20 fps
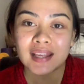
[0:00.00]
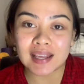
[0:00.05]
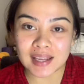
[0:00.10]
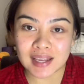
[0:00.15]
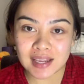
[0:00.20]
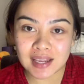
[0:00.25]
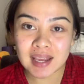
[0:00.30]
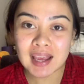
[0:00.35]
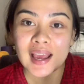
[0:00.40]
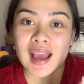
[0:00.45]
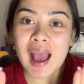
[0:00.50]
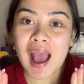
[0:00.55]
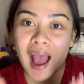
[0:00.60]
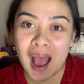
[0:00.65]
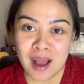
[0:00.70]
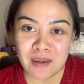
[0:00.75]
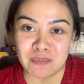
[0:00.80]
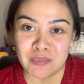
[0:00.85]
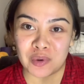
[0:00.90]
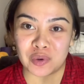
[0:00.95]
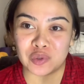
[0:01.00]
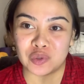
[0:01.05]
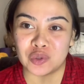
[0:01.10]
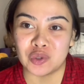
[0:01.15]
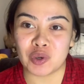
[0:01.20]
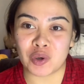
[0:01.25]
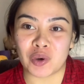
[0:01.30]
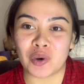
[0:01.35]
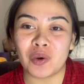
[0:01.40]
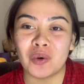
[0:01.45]
i-upload
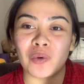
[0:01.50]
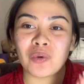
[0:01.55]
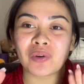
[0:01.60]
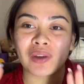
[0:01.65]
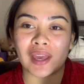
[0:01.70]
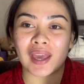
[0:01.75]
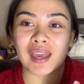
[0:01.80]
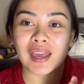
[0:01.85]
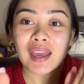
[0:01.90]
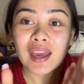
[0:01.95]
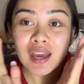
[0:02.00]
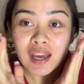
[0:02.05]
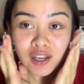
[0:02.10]
ko. Okay?